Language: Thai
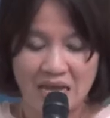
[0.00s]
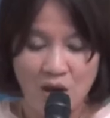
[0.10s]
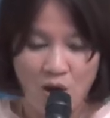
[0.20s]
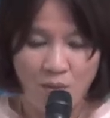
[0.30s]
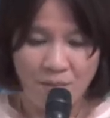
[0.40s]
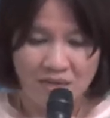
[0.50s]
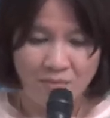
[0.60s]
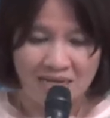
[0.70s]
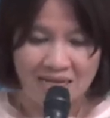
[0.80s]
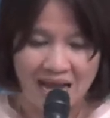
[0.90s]
ห้องปฏิ
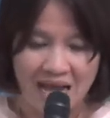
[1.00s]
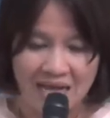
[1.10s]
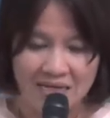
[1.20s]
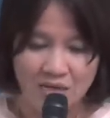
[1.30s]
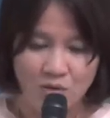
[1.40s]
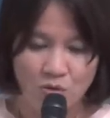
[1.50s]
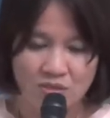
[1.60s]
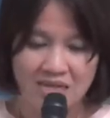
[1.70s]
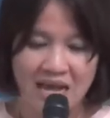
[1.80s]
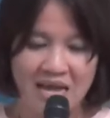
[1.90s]
บัติการโครง
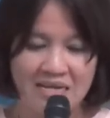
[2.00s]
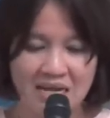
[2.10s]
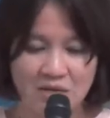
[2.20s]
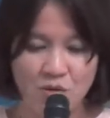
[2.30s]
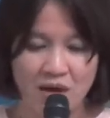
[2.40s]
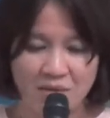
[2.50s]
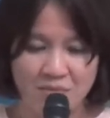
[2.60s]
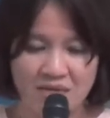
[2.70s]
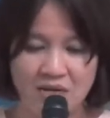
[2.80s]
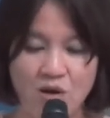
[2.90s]
สร้างนาโนไฮบ
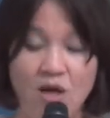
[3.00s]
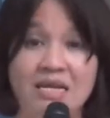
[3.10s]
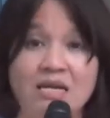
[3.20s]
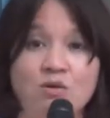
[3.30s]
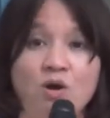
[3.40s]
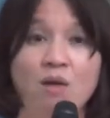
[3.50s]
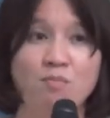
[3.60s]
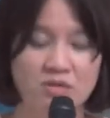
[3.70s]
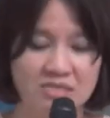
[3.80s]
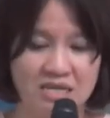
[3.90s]
ริดแล้วก็นาโนคอม
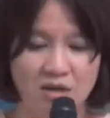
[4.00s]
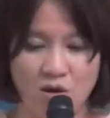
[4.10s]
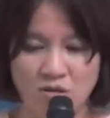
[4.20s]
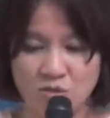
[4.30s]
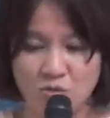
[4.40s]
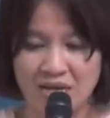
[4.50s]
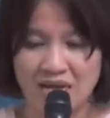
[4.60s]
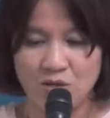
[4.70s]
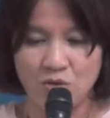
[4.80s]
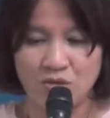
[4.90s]
โพสิตของศูนย์
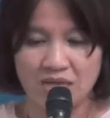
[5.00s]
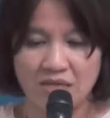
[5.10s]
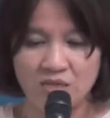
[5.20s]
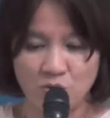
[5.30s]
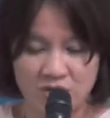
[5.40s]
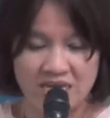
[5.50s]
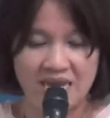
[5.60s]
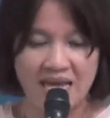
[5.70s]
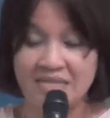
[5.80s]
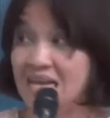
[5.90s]
นาโนเทคโนโลยี
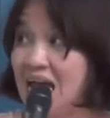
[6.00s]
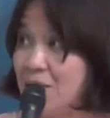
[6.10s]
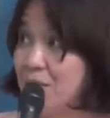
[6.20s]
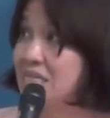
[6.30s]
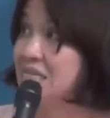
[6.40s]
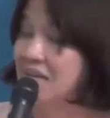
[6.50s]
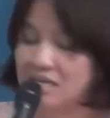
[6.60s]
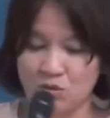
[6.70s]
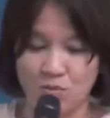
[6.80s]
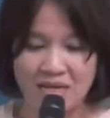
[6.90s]
แห่งชาติมาตั้งแต่
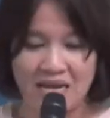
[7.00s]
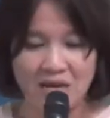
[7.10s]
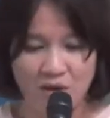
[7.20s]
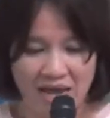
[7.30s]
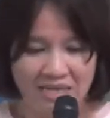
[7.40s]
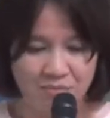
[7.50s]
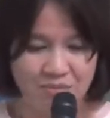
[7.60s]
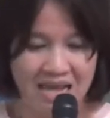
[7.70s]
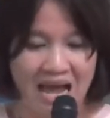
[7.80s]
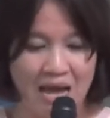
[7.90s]
สองพันห้าร้อยห้าสิบ
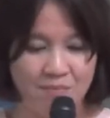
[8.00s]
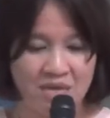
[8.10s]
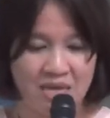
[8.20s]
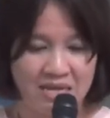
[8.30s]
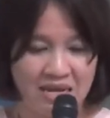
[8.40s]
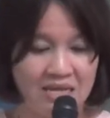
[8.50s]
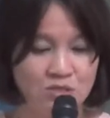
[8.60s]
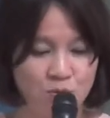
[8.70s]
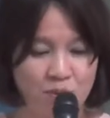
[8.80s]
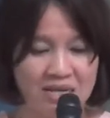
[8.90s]
สาม นะคะ
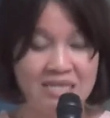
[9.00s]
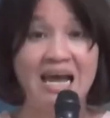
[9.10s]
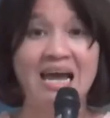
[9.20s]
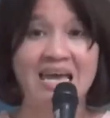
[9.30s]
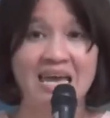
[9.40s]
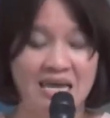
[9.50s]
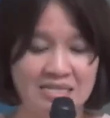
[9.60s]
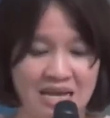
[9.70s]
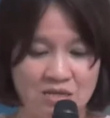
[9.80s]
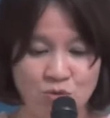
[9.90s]
จบปริญญาเอก
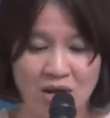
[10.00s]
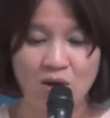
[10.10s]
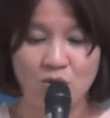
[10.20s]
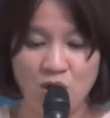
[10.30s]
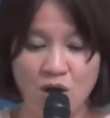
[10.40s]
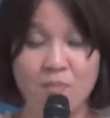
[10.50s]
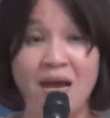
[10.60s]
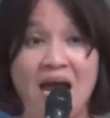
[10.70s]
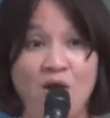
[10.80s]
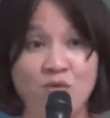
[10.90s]
จากจุฬาลงกรณ์ม
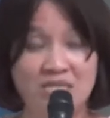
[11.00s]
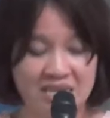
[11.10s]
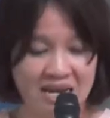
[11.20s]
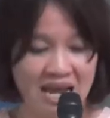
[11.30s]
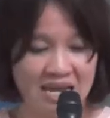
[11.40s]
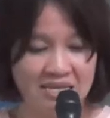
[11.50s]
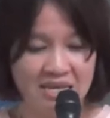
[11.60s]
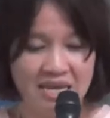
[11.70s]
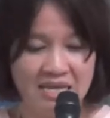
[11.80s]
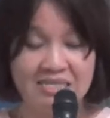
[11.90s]
หาวิทยาลัย
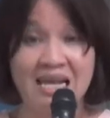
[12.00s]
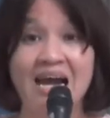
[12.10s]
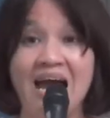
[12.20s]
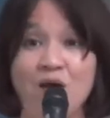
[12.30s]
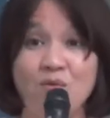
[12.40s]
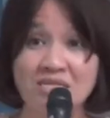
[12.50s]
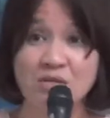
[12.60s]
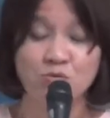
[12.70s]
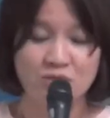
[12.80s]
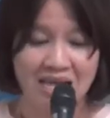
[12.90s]
สาขาวัส
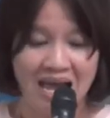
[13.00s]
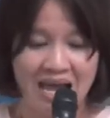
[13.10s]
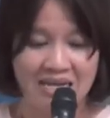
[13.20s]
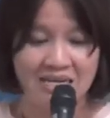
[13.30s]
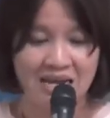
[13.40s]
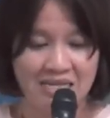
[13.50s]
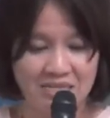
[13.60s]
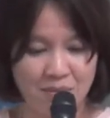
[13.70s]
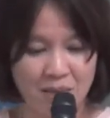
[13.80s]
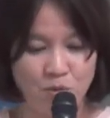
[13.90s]
ดุศาสตร์นะคะ
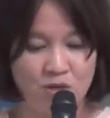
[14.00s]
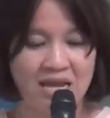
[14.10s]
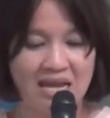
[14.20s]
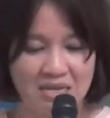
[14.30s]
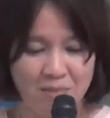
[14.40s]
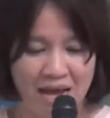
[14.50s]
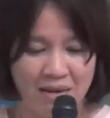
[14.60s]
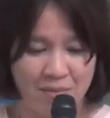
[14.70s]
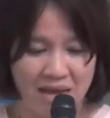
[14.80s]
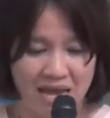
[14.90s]
สำหรับผลงานที่ผ่านมา